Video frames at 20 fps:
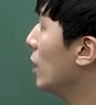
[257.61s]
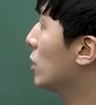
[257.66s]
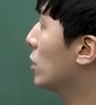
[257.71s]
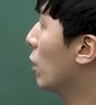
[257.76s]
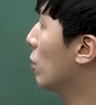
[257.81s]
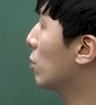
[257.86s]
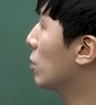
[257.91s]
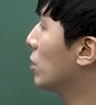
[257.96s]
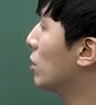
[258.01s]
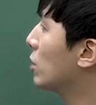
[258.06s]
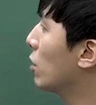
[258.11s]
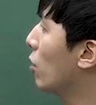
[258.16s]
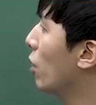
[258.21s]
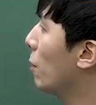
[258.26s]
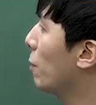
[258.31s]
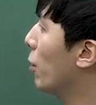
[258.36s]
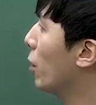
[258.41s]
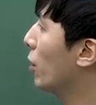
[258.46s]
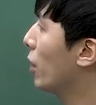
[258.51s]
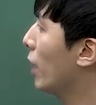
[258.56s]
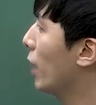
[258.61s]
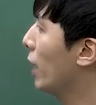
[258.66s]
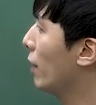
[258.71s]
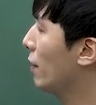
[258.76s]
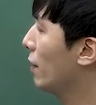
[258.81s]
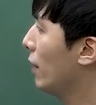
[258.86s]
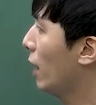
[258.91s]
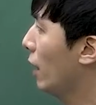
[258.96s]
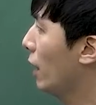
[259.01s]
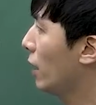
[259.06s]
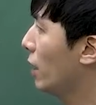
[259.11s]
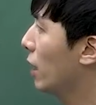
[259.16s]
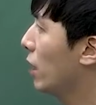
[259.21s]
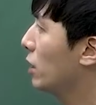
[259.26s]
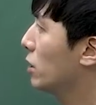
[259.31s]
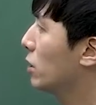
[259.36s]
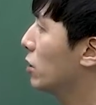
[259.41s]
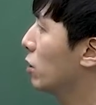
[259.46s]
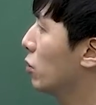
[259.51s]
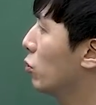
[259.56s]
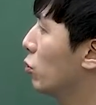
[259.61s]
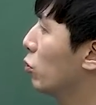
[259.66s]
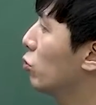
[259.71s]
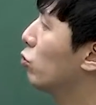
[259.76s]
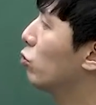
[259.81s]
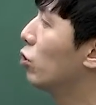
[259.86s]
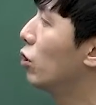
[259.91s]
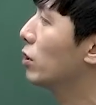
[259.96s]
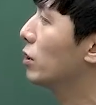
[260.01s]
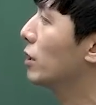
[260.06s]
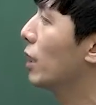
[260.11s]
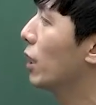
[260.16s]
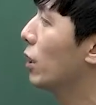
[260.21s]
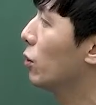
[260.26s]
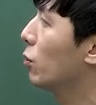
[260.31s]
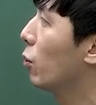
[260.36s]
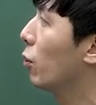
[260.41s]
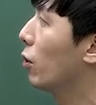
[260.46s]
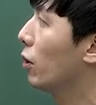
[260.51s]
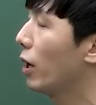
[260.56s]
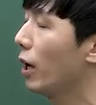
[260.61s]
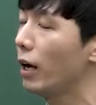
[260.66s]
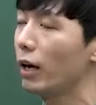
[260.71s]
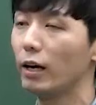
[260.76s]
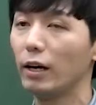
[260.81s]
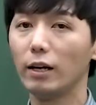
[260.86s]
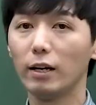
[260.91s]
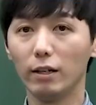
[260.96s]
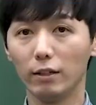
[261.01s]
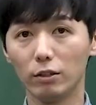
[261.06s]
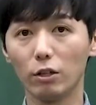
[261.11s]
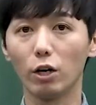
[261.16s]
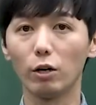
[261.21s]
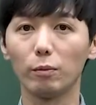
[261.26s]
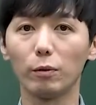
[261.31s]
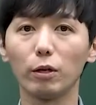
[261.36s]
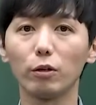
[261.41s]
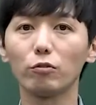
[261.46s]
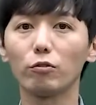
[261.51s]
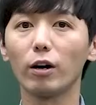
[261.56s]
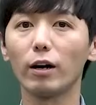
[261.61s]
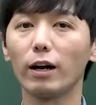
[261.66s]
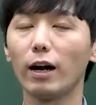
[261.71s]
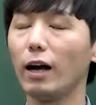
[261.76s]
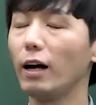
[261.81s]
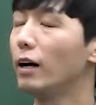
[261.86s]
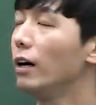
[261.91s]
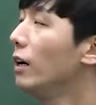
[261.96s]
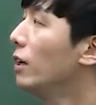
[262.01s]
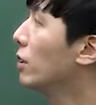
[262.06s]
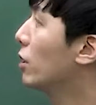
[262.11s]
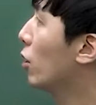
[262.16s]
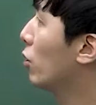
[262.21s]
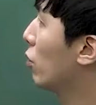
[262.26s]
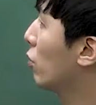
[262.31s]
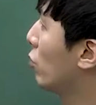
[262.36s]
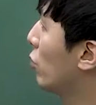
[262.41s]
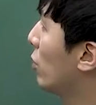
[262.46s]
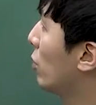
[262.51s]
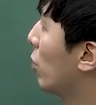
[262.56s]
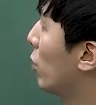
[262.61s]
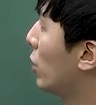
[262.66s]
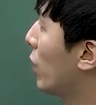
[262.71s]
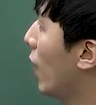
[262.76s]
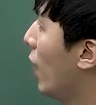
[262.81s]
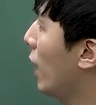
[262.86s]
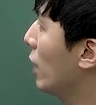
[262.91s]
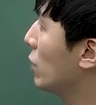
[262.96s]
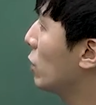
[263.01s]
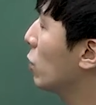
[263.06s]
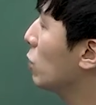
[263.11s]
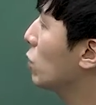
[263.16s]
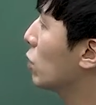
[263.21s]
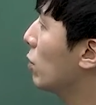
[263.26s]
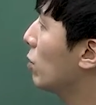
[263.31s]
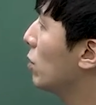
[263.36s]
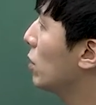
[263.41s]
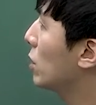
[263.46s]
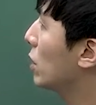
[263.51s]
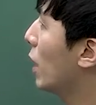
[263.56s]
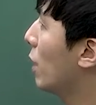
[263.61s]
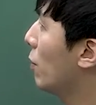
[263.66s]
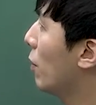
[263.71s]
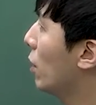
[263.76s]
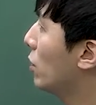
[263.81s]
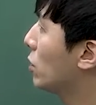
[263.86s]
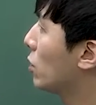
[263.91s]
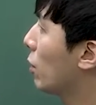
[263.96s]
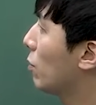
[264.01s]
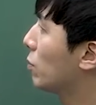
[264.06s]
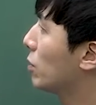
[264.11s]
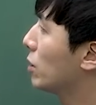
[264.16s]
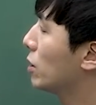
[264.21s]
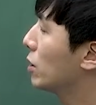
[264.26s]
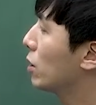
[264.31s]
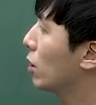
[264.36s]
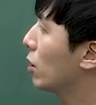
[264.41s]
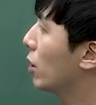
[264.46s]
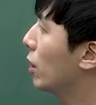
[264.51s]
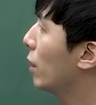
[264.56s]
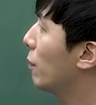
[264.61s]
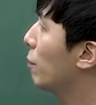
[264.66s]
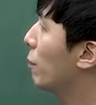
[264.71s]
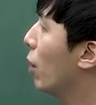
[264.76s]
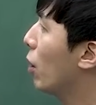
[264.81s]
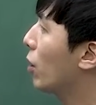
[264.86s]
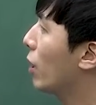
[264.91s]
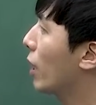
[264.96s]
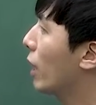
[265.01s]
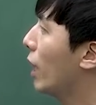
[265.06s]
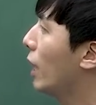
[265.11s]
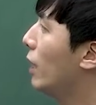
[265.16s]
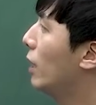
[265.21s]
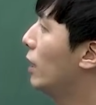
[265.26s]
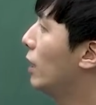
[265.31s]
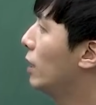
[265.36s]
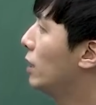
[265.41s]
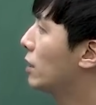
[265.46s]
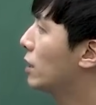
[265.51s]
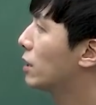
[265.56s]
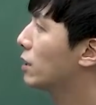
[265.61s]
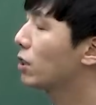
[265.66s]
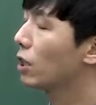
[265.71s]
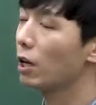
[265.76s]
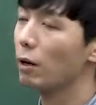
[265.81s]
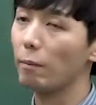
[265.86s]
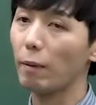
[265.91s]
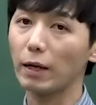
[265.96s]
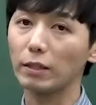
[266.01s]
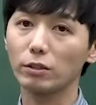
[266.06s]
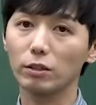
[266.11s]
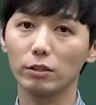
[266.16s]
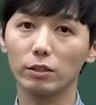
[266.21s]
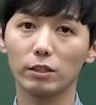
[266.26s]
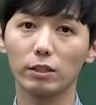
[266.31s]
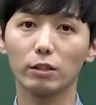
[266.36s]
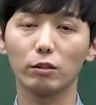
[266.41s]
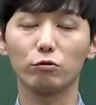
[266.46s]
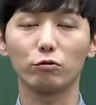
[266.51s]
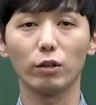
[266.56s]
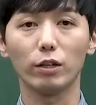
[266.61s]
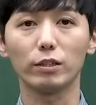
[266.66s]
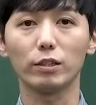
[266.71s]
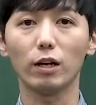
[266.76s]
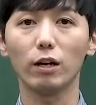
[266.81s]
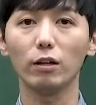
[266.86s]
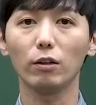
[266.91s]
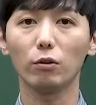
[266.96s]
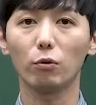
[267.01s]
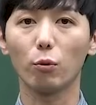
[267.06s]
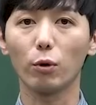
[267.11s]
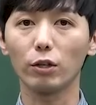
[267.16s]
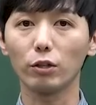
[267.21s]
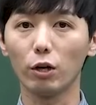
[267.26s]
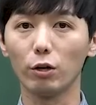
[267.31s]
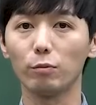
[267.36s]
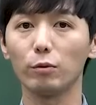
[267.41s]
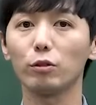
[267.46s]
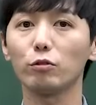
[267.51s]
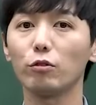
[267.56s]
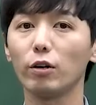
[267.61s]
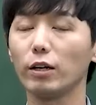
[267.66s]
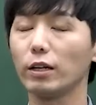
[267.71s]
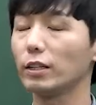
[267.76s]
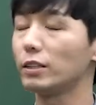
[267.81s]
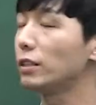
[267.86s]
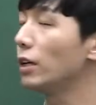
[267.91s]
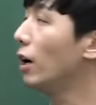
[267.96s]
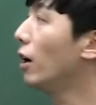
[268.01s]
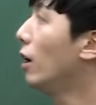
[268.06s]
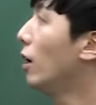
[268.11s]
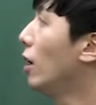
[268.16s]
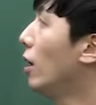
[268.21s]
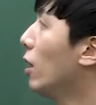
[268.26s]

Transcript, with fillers: 점근선과 평행한 4개의 직선으로 둘러싸인 도형의 넓이를 구하라. 결국 우리는 뭐다? 초점을 지나며 점근선의 평행한 직선의 방정식을 구해서 도형의 넓이를 구해야겠죠.